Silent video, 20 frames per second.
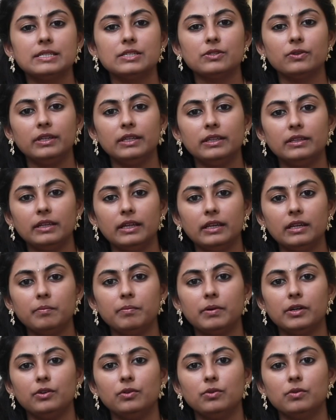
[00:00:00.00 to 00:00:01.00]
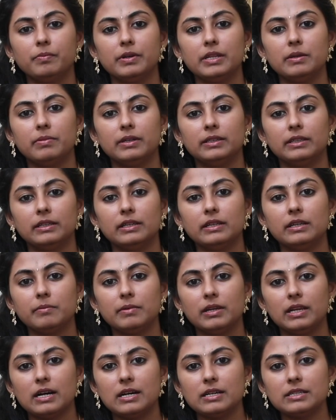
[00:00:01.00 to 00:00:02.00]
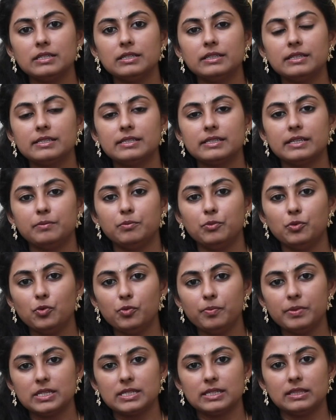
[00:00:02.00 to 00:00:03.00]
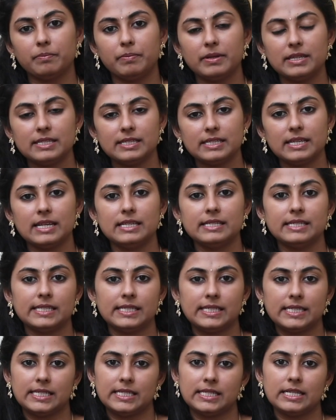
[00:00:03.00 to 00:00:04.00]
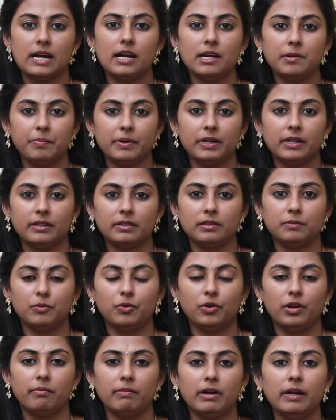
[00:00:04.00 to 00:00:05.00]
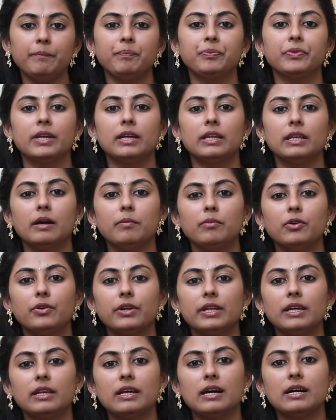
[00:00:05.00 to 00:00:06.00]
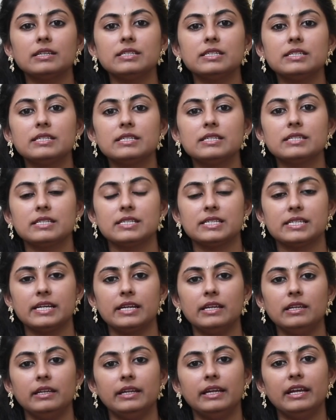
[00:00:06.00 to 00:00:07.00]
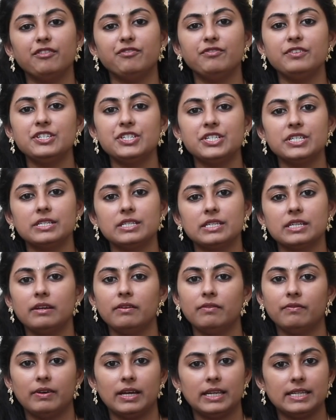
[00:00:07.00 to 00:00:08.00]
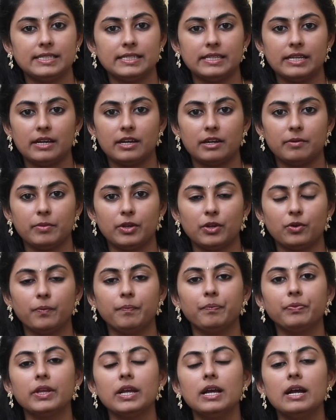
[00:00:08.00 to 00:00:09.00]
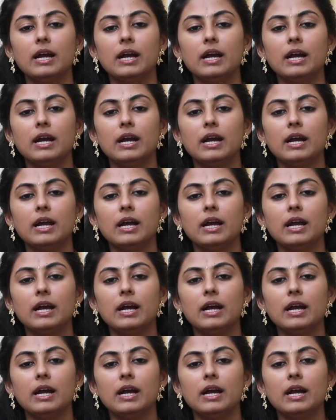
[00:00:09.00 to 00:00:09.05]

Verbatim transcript: ஸோ இது என்ன பண்ணும் அப்படின்னு பார்த்தீங்கன்னா நம்ம லார்ஜ் இன்டெஸ்டைன் மூவ்மெண்ட் அந்த பெஸ்டால்ஸை ஸ்டார்ட் பண்ணுறது மூலமாக நம்மளுடைய லார்ஜ் இன்டஸ்டைன் எஃபிஷியண்ட்டாக வேலை செய்ய ஆரம்பிக்கும்